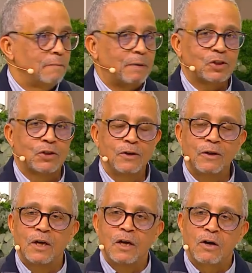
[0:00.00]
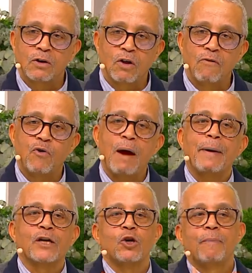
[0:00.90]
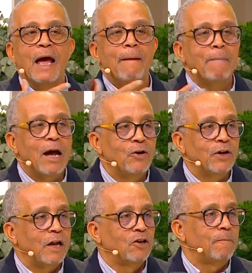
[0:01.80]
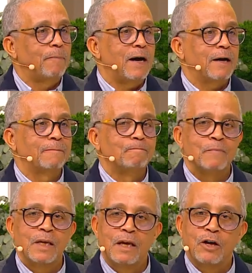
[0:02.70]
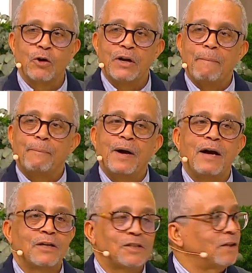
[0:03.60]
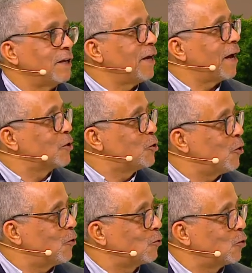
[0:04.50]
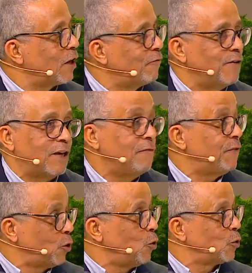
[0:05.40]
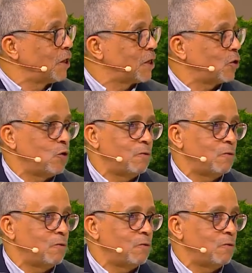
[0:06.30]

Parce que quand on voit, par exemple, un malheur quelque part, et qu'on n'a pas cette réaction qui fait de nous des êtres